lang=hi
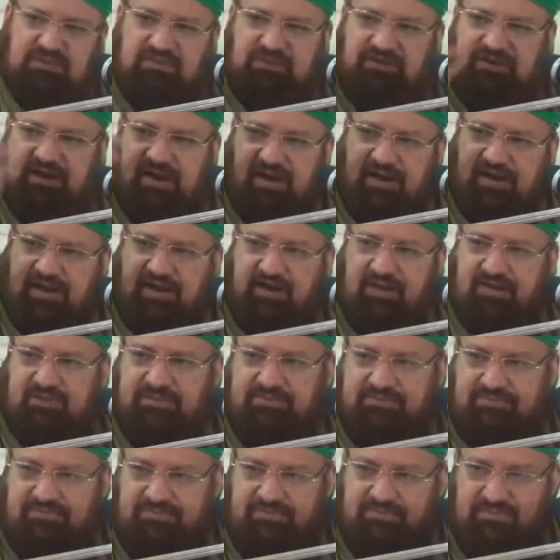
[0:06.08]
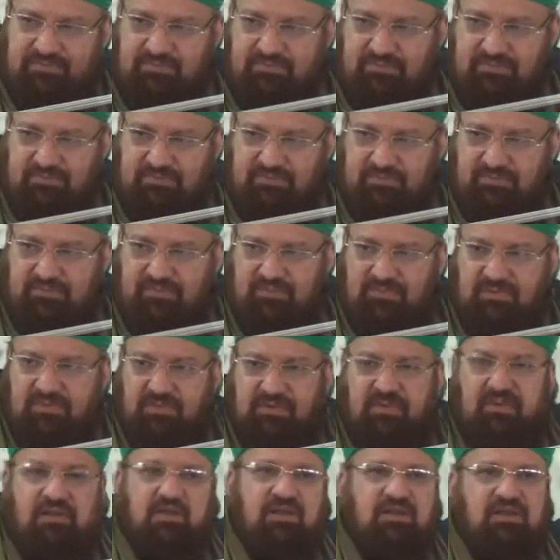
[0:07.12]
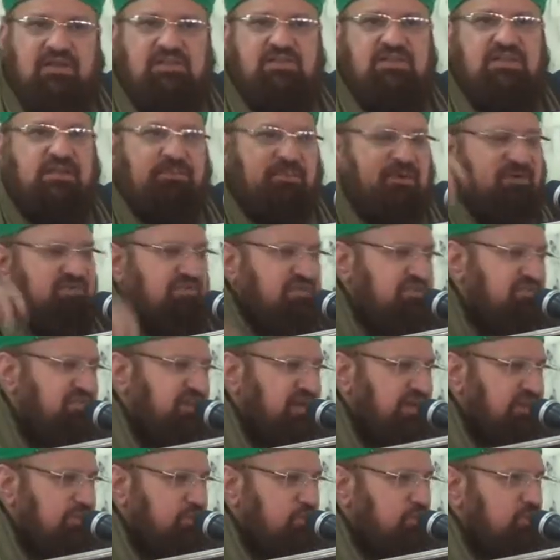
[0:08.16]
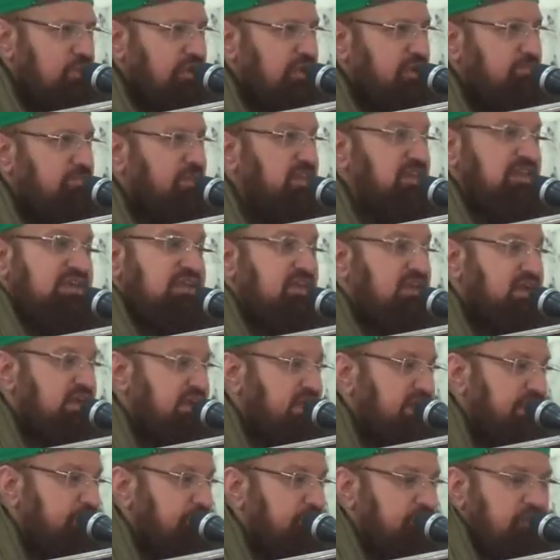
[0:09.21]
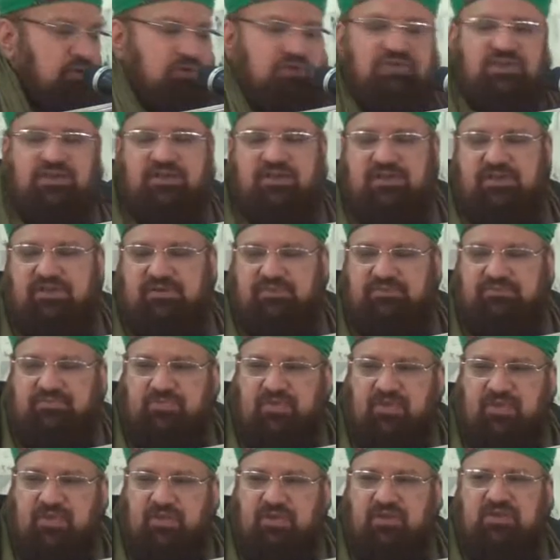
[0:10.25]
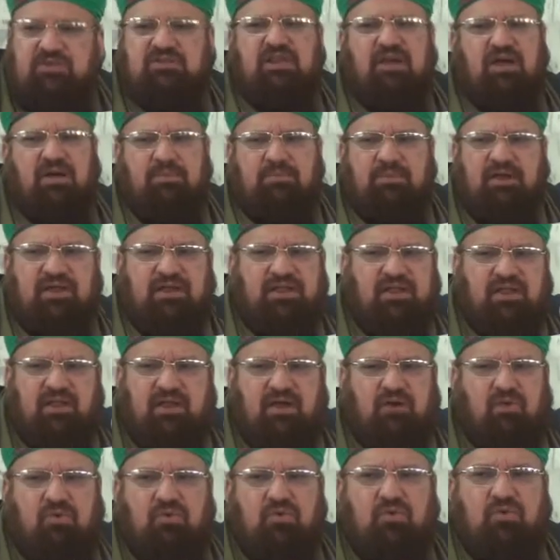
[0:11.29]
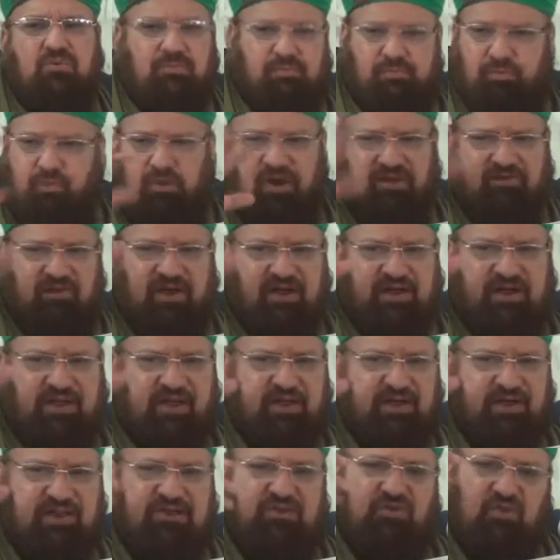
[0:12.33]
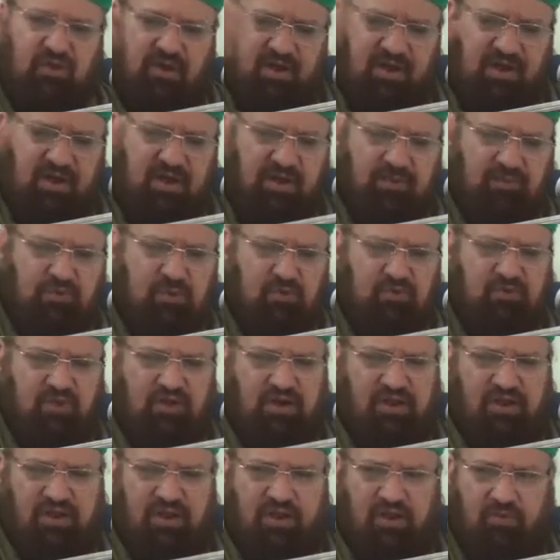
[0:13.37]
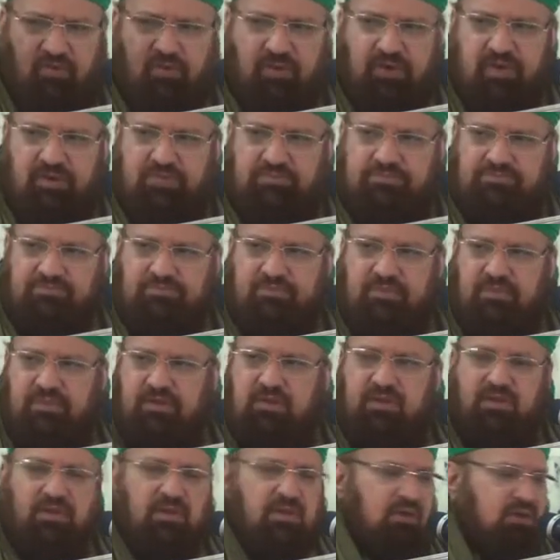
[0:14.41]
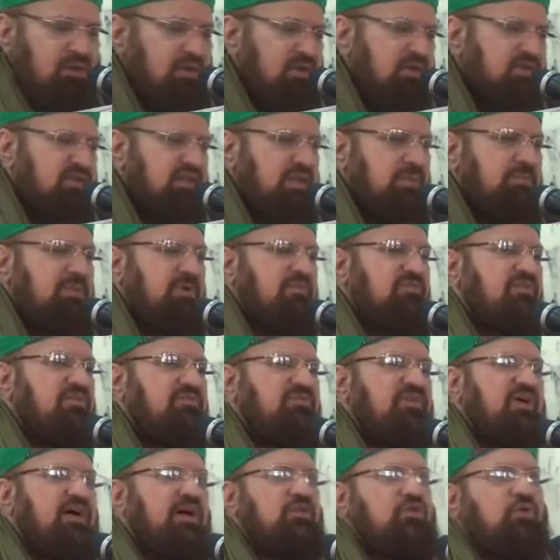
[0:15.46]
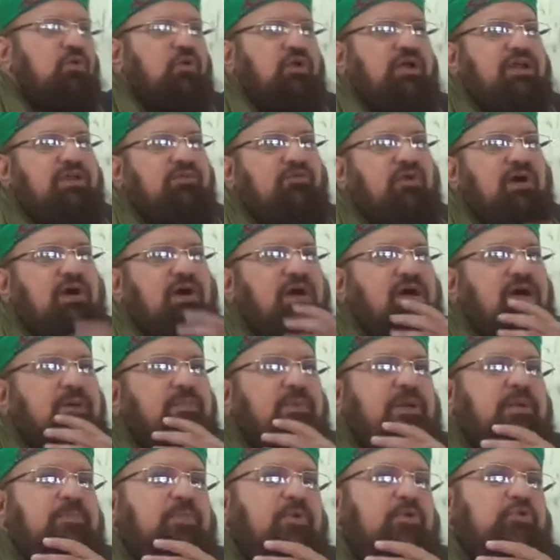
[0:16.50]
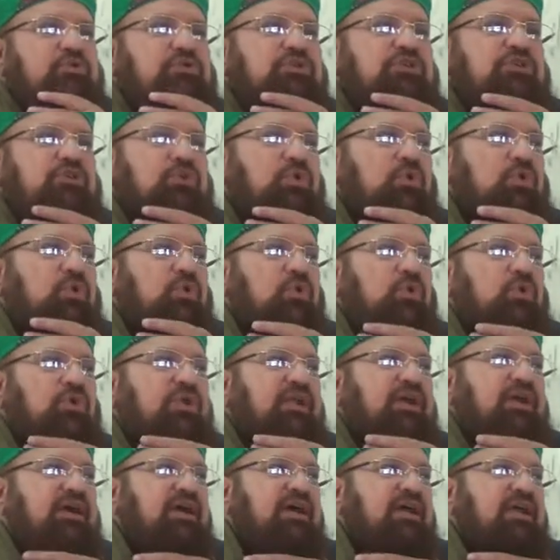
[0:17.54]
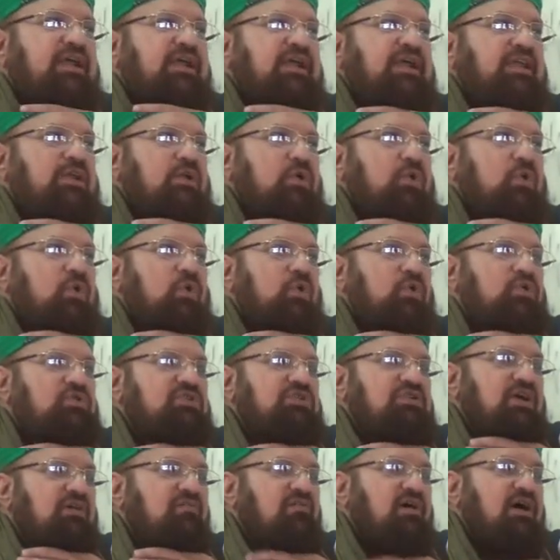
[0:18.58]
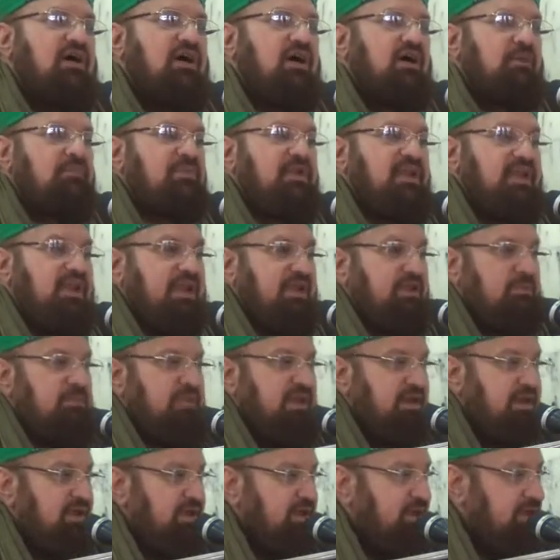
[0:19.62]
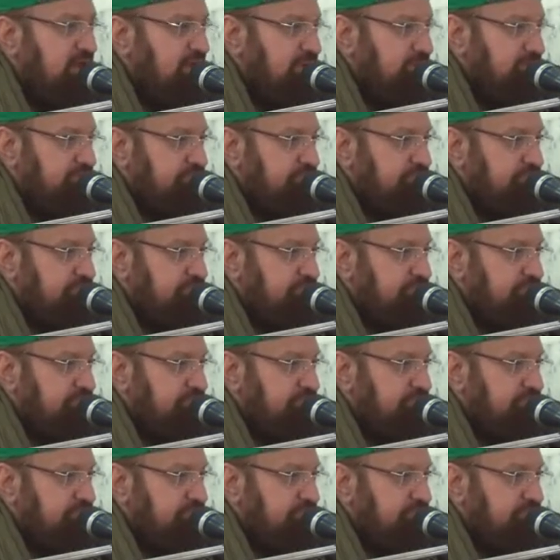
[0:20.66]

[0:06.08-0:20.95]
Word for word: जा रहे हैं रस्ते में वफात हो गई मदीना नहीं पहुंच सके साहबा ने कहा उनको पूरा वाक्य नहीं सुना रहा आपको सुनाया हुआ है रस्ते में वफात हो गई वहां खबर पहुंची तो लोगों ने कहा इनको सवाब नहीं मिलेगा